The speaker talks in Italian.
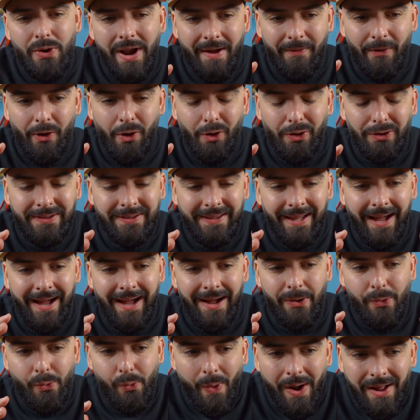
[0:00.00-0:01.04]
Una
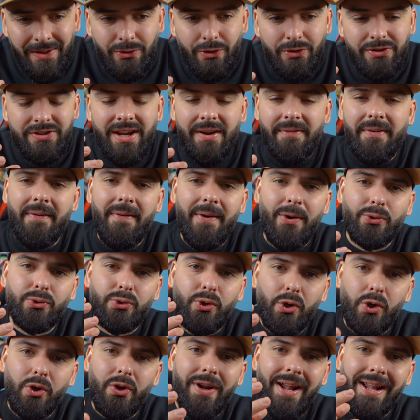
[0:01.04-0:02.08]
volta, quando si aveva un
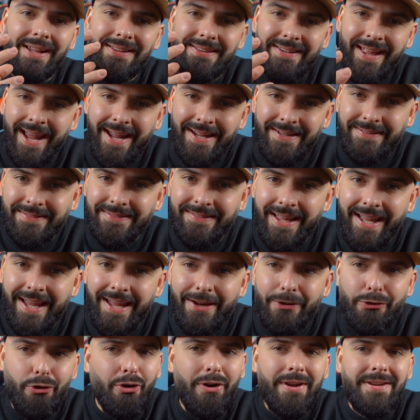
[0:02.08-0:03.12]
dolore al
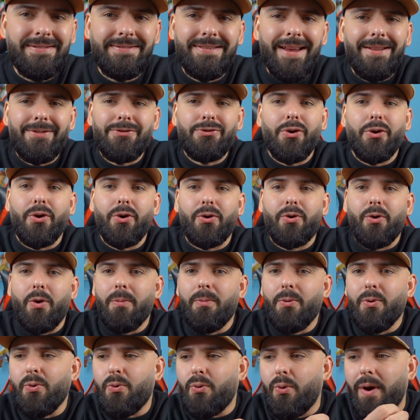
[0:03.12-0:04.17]
dente, non essendo
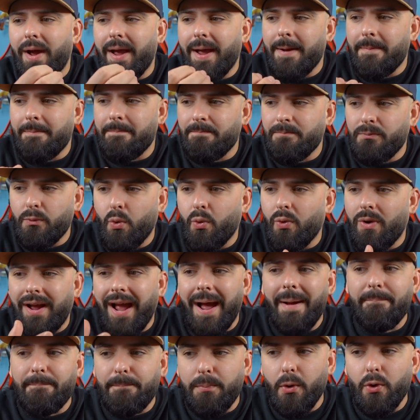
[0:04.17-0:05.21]
comunque un
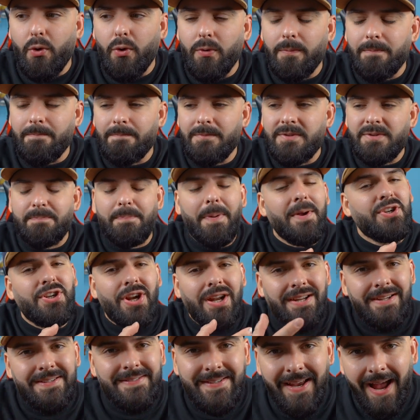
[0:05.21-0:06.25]
campo
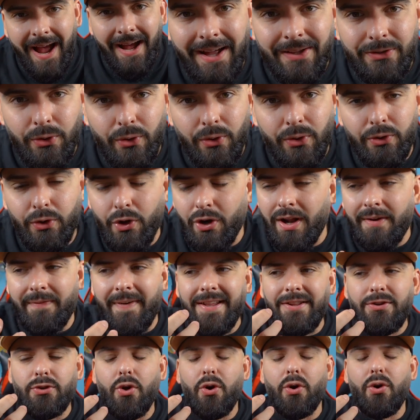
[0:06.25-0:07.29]
specializzato, non
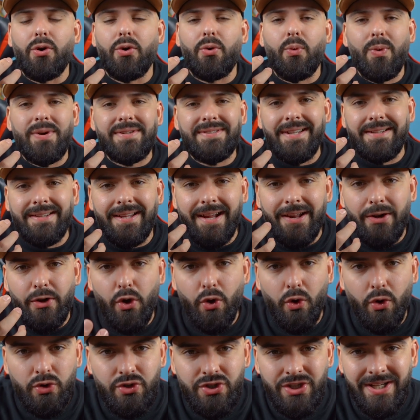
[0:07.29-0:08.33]
avendo queste
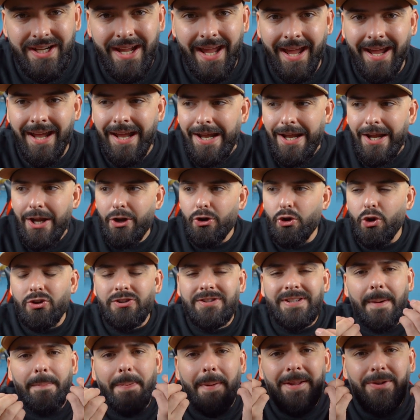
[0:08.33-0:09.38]
tecnologie, non
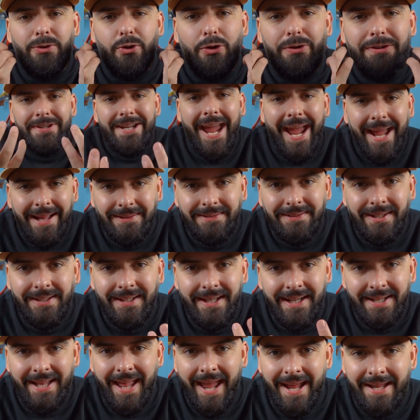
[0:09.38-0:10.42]
sapendo niente
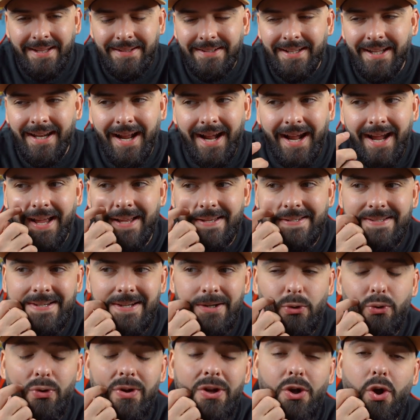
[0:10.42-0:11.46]
dei denti, ragazzi,
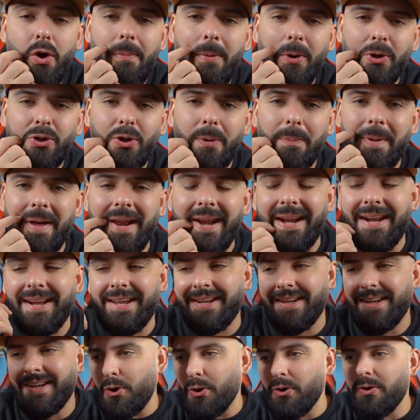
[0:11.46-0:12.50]
l'unico modo
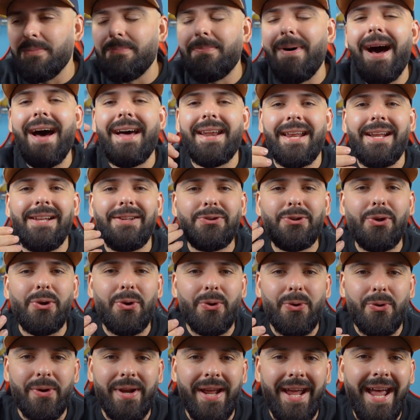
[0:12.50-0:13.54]
per colmare il
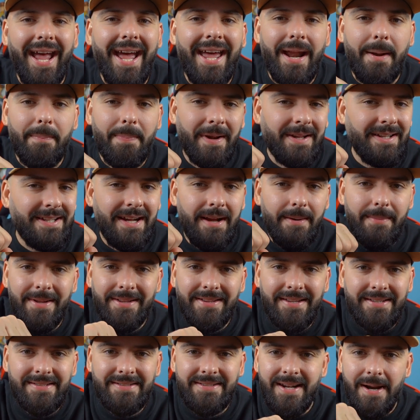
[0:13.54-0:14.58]
dolore era
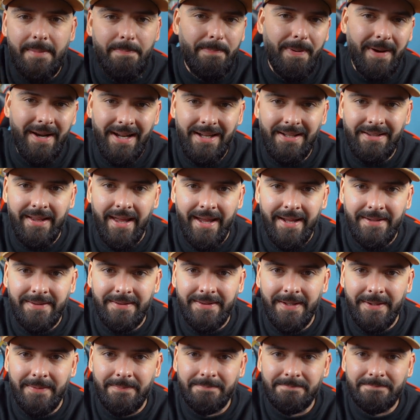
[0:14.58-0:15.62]
praticamente strappare il
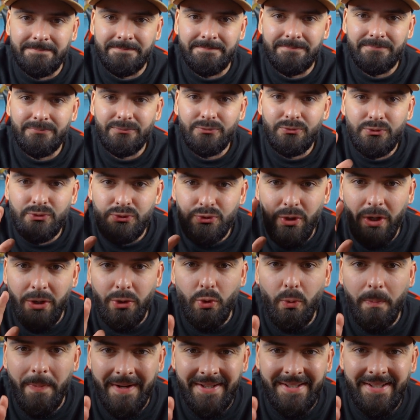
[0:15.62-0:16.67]
dente cioè
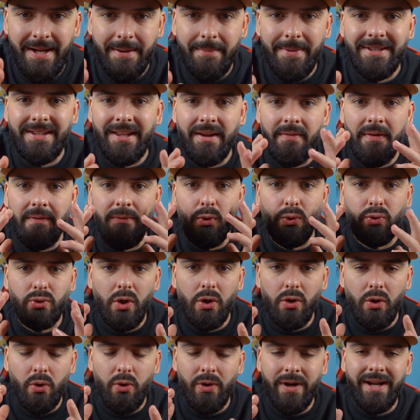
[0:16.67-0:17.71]
tu praticamente avevi un
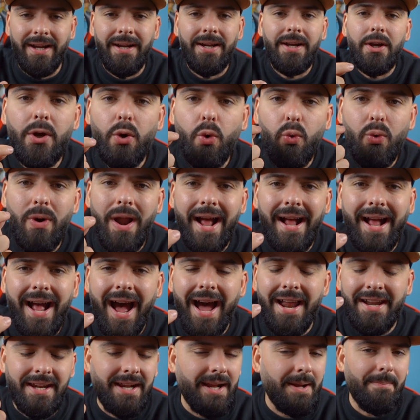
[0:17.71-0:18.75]
dolore, una
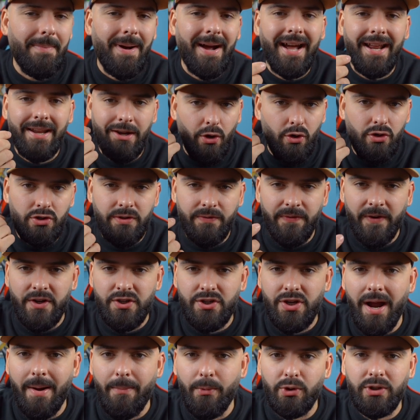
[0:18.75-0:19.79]
carie che magari oggi
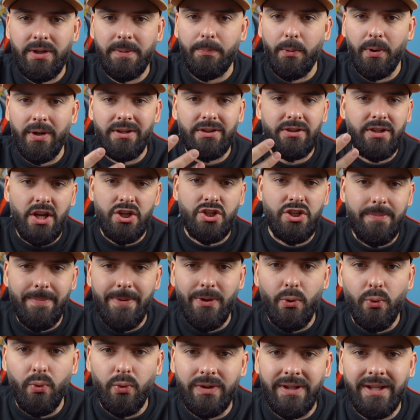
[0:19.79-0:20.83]
facciamo tipo in 10
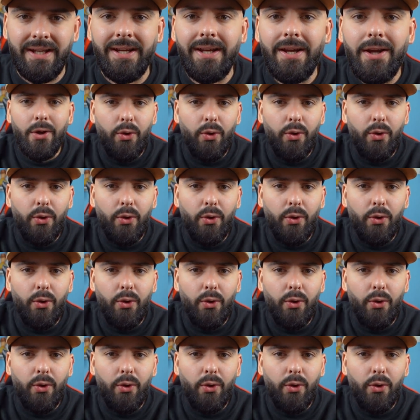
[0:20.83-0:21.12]
minuti,